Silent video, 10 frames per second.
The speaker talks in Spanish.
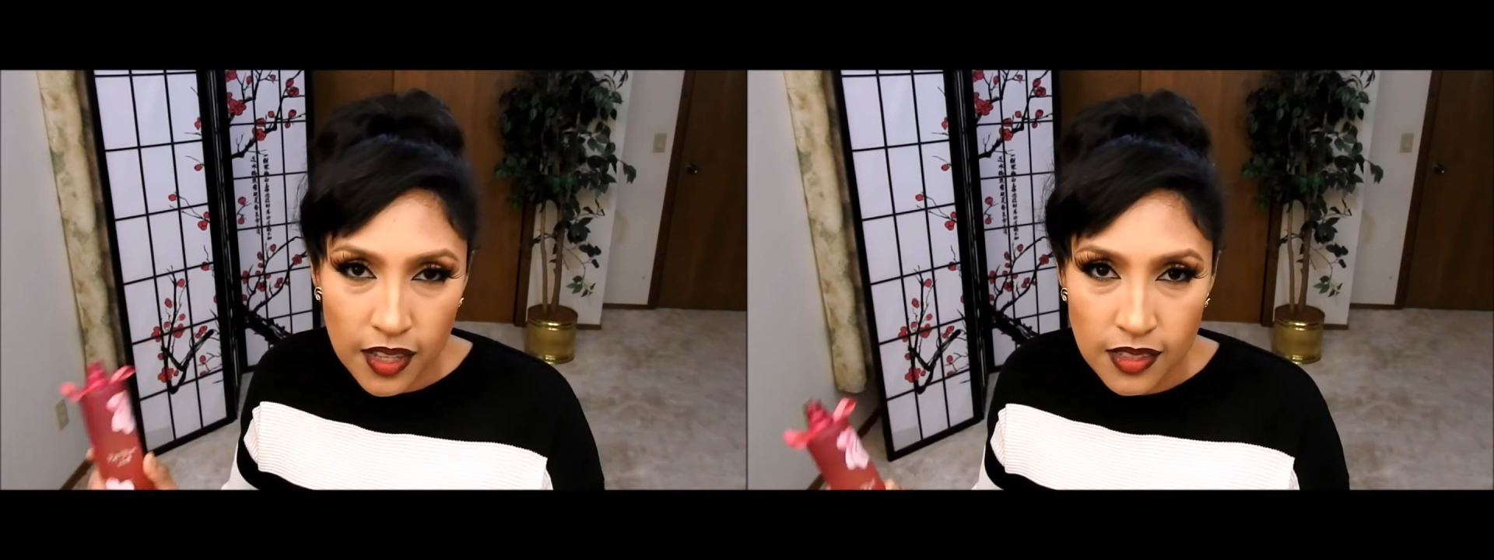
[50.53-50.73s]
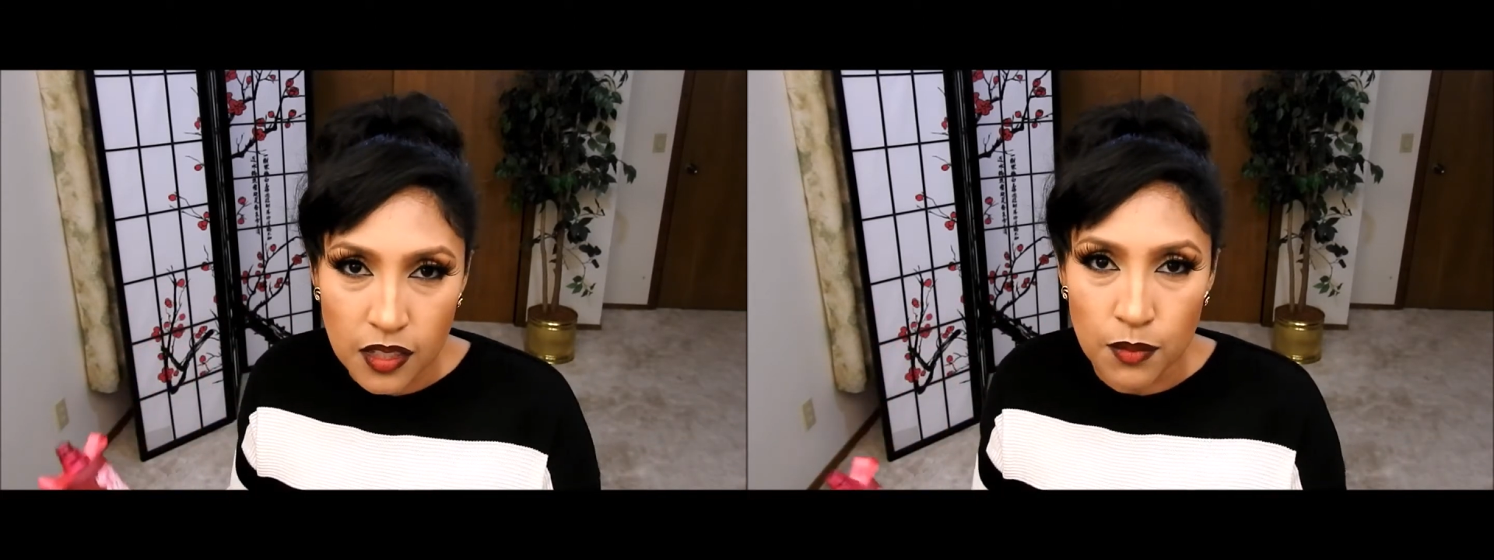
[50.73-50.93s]
a
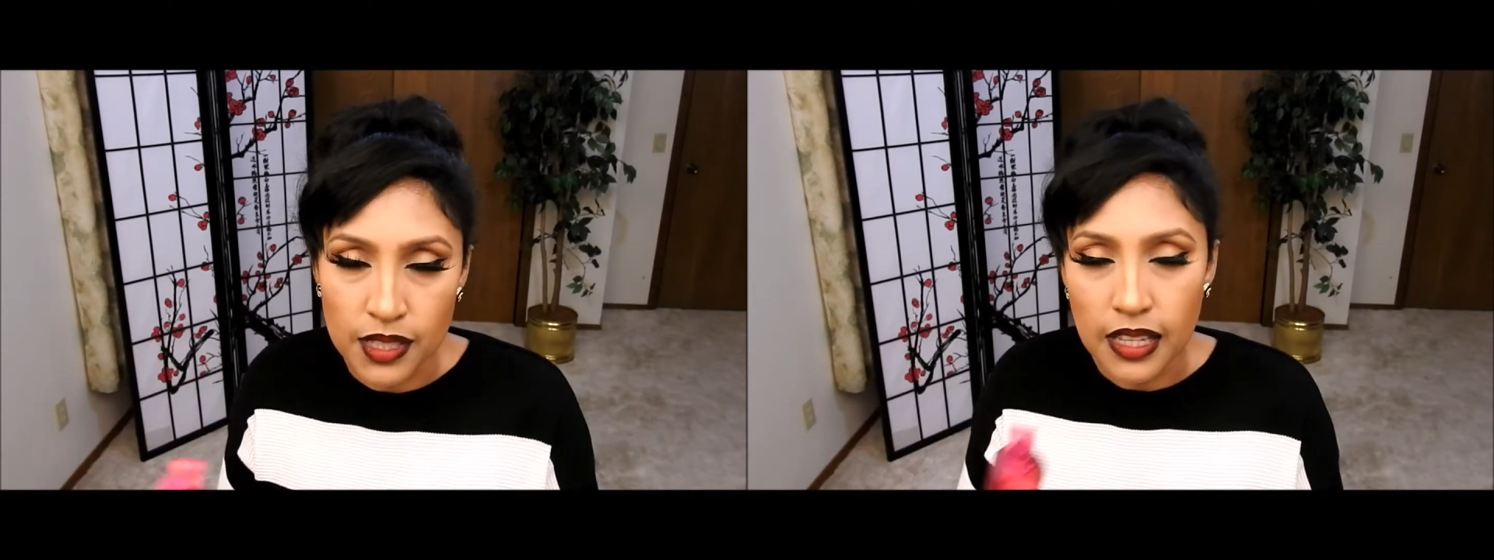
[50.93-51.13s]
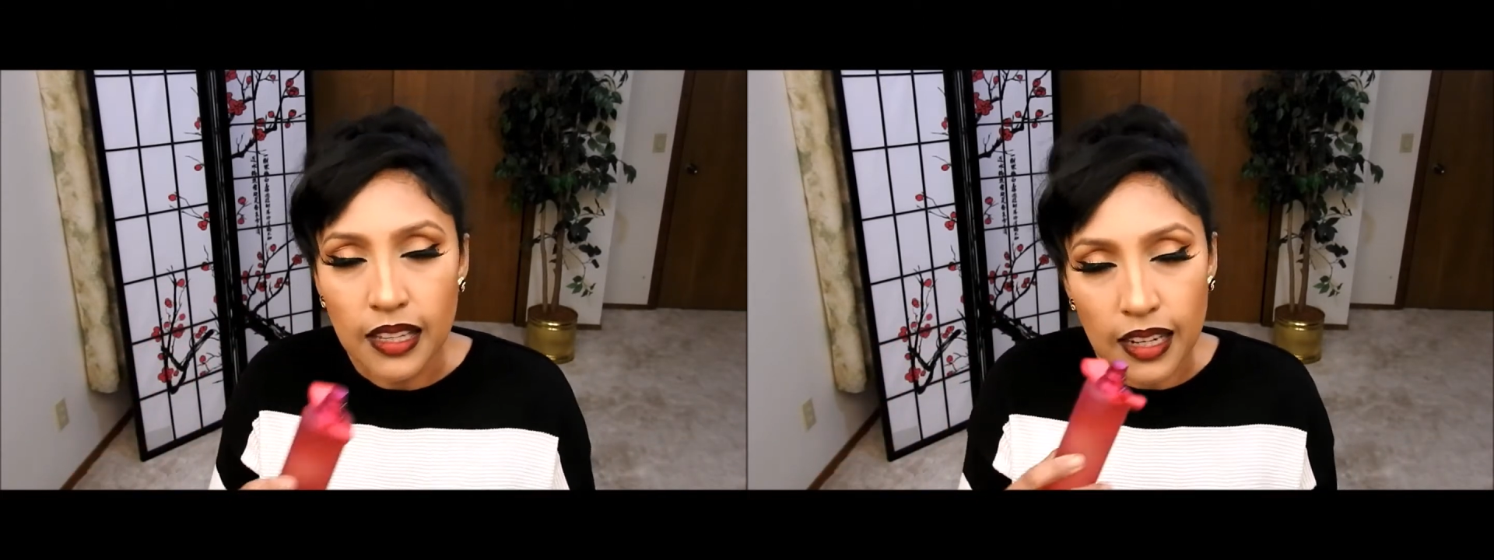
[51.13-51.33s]
decir
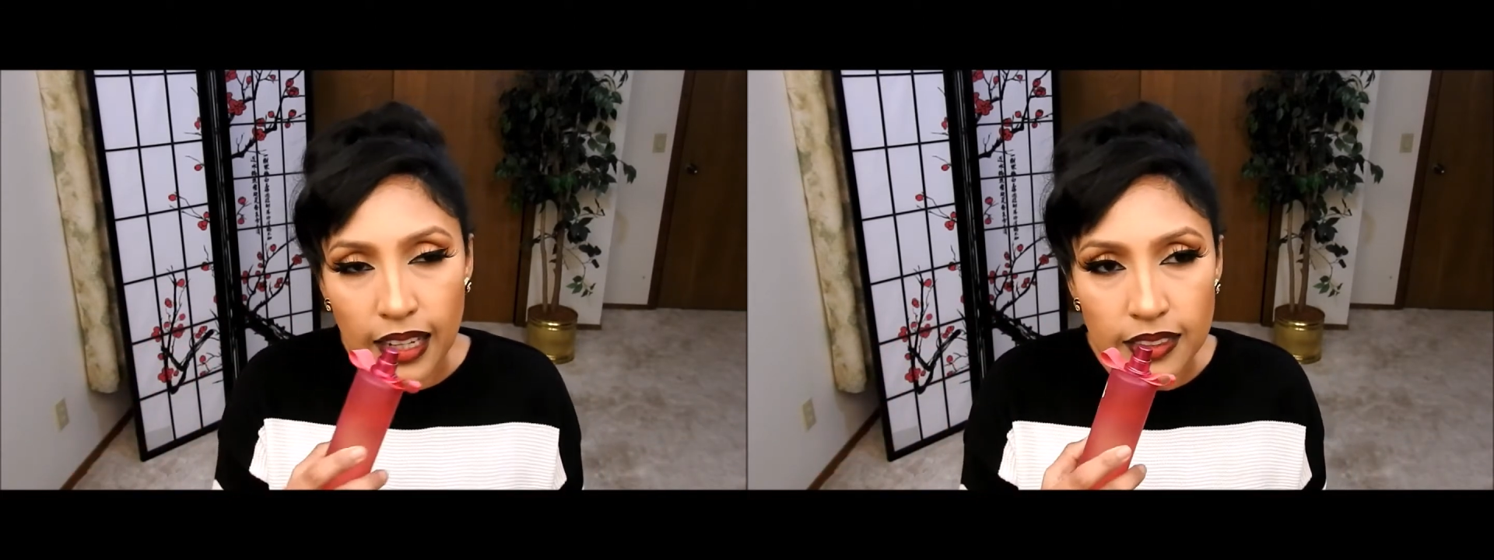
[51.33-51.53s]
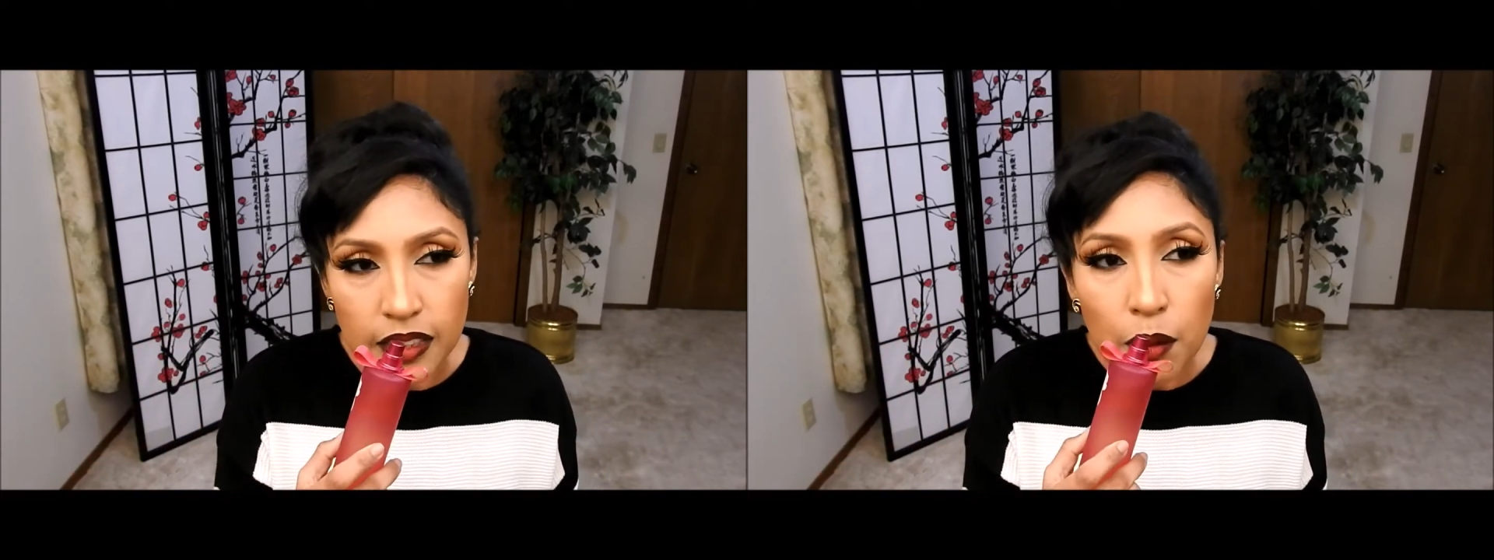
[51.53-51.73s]
más
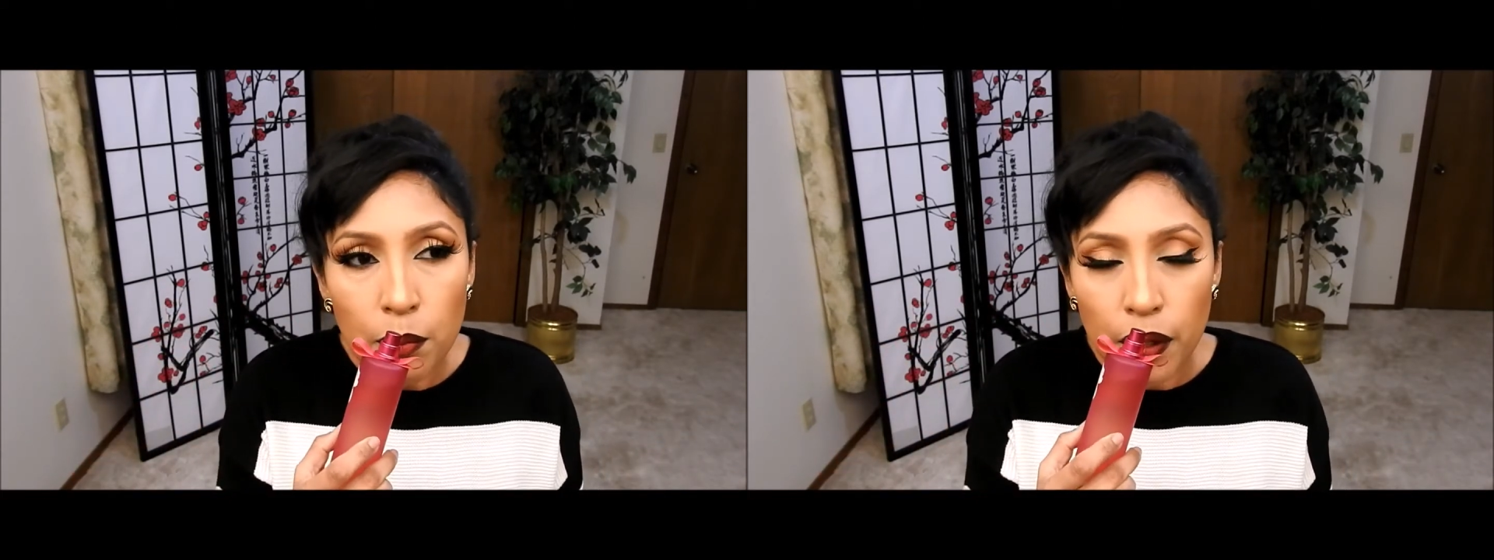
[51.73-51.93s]
adelante,